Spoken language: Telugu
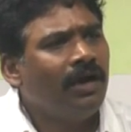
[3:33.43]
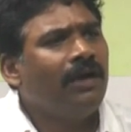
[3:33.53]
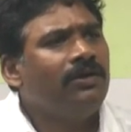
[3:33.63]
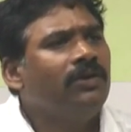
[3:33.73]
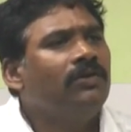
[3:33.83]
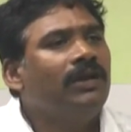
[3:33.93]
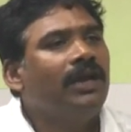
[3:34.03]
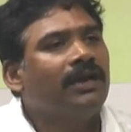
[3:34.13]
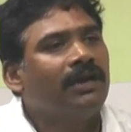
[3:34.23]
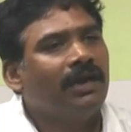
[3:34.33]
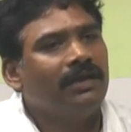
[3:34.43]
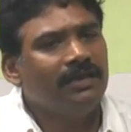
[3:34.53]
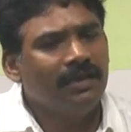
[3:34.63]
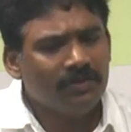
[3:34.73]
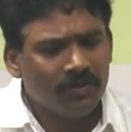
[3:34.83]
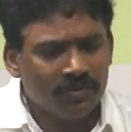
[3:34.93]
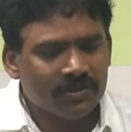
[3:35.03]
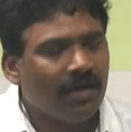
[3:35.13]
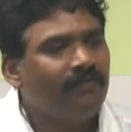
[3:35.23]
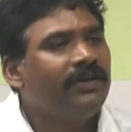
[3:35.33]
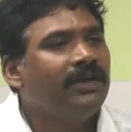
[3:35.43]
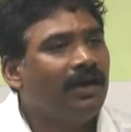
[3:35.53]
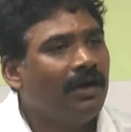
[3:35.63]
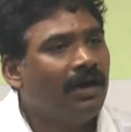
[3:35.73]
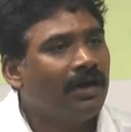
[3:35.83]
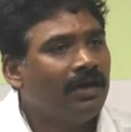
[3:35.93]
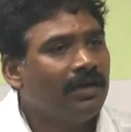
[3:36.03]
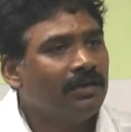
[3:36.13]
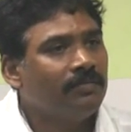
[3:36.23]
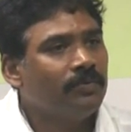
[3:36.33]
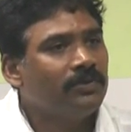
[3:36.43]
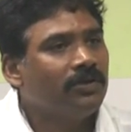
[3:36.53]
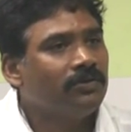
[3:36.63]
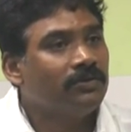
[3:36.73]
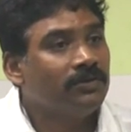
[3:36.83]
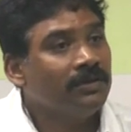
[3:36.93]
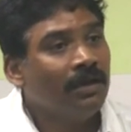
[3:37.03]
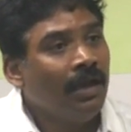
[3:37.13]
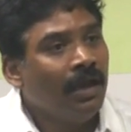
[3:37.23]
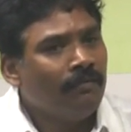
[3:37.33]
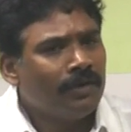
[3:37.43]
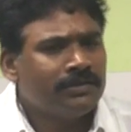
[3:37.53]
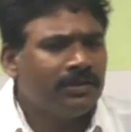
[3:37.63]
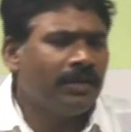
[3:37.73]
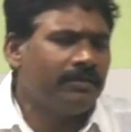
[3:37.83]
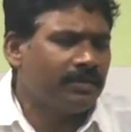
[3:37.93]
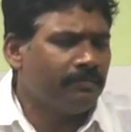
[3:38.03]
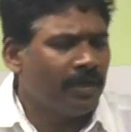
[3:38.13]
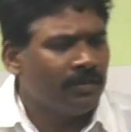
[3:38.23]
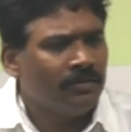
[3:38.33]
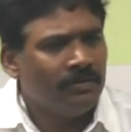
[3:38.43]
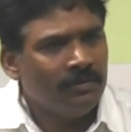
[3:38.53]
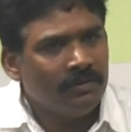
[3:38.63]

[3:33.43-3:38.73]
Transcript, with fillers: అడ్డంకులు లేకుండా అది ఎంతో సాఫీగా ఆ కార్యక్రమం పూర్తవుతుంది ఫస్ట్ మనం